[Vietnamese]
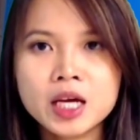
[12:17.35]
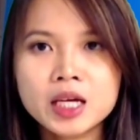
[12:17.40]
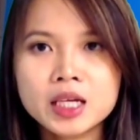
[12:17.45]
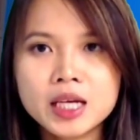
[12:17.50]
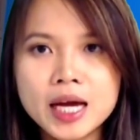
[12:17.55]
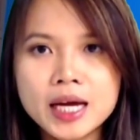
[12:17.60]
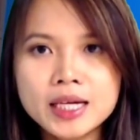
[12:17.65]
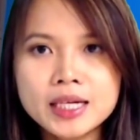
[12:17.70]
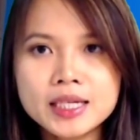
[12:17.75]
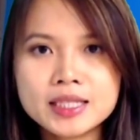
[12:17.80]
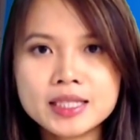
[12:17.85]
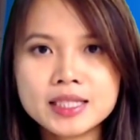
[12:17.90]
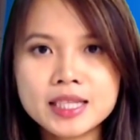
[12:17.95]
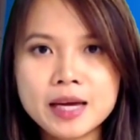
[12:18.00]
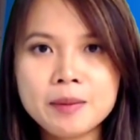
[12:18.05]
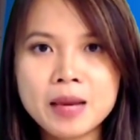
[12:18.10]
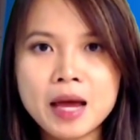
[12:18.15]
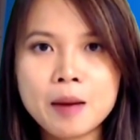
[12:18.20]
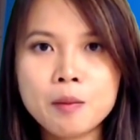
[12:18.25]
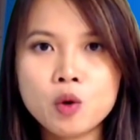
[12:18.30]
Đây được
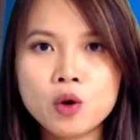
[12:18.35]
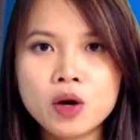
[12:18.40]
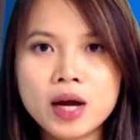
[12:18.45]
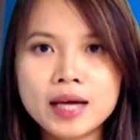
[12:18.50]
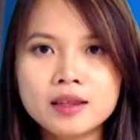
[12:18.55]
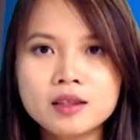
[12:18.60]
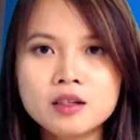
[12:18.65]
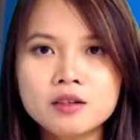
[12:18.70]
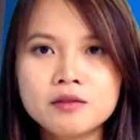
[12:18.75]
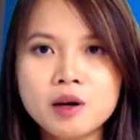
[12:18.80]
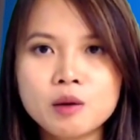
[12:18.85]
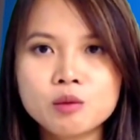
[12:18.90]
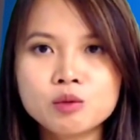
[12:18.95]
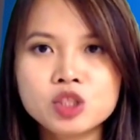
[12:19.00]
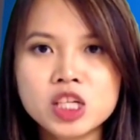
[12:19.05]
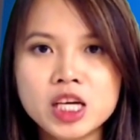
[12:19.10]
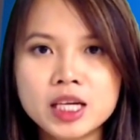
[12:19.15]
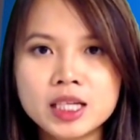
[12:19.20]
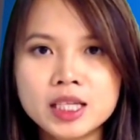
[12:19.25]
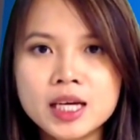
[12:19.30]
xem là một ca tử vong
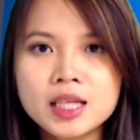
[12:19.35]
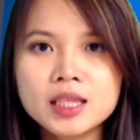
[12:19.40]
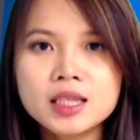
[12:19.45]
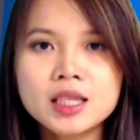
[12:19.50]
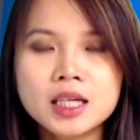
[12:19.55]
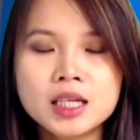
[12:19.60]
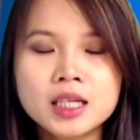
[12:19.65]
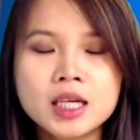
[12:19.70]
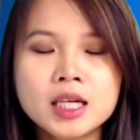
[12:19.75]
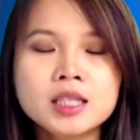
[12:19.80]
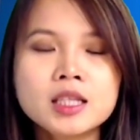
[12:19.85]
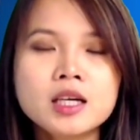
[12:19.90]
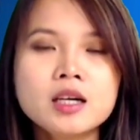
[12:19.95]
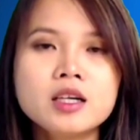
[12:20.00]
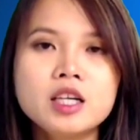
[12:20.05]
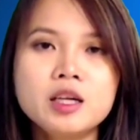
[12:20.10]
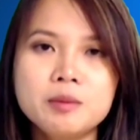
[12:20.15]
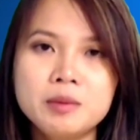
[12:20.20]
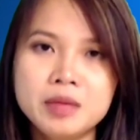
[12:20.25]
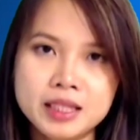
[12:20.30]
trẻ nhất tính đến
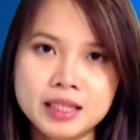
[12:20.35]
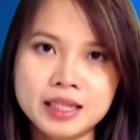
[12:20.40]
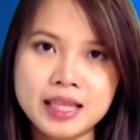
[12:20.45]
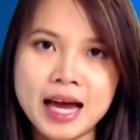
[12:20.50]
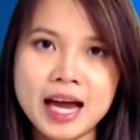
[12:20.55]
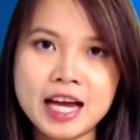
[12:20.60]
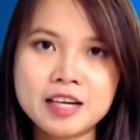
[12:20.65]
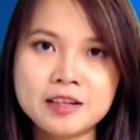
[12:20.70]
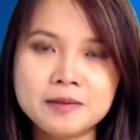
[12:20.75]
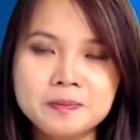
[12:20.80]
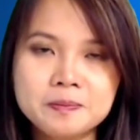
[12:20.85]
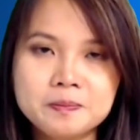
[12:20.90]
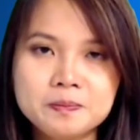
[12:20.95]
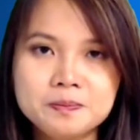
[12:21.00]
thời điểm hiện tại.